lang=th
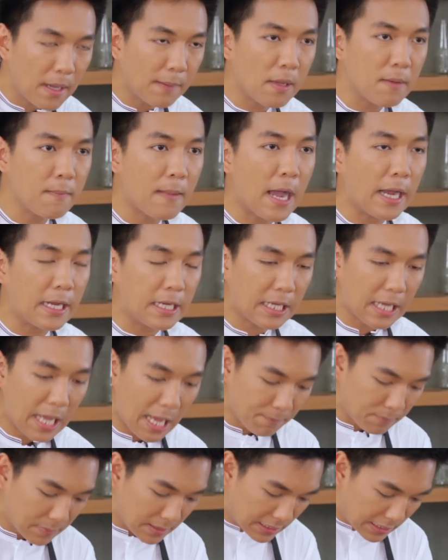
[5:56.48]
มาใหม่ ๆ นะครับ
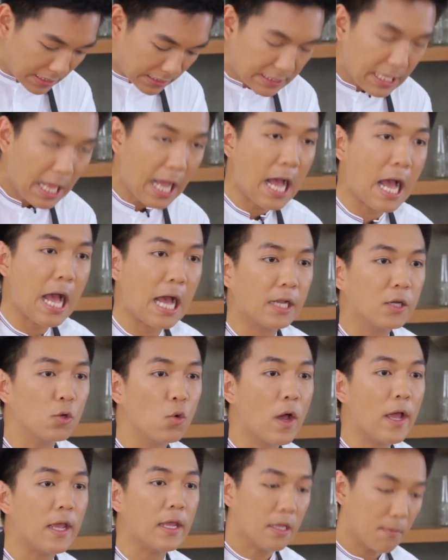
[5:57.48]
ทาด้ว
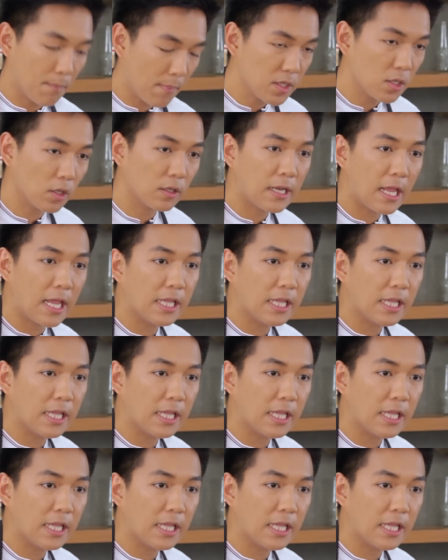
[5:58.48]
ยมายองเน